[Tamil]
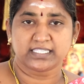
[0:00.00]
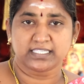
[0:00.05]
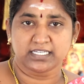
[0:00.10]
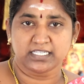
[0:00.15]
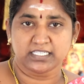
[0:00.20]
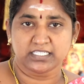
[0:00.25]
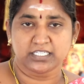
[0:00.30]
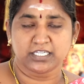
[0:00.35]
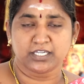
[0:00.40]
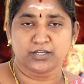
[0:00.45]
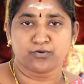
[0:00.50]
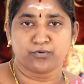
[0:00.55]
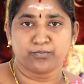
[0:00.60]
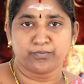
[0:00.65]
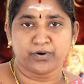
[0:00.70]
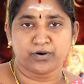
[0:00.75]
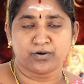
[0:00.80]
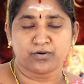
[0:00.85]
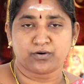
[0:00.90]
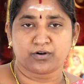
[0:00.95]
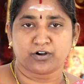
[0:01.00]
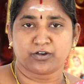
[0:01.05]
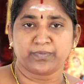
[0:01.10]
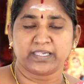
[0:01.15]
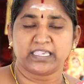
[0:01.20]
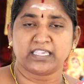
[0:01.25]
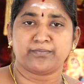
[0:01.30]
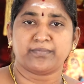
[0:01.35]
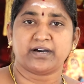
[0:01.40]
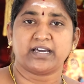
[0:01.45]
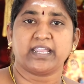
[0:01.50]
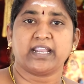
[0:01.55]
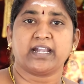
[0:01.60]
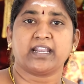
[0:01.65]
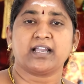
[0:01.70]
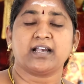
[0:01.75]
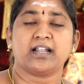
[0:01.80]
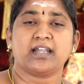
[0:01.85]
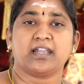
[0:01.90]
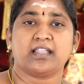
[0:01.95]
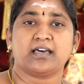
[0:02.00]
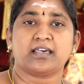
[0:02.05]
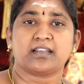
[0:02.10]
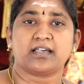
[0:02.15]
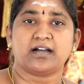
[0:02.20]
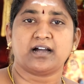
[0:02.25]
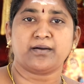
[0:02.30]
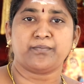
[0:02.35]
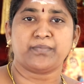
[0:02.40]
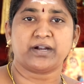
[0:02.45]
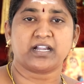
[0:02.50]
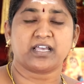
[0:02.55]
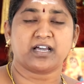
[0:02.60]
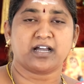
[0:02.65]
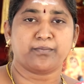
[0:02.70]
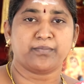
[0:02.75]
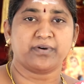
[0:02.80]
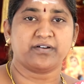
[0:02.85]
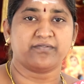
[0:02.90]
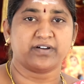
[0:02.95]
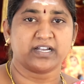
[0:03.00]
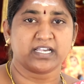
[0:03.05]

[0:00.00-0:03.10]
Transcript: திருச்சி கும்பகோணம் இந்த மாதிரி இடங்கள்லாம் ராமநாம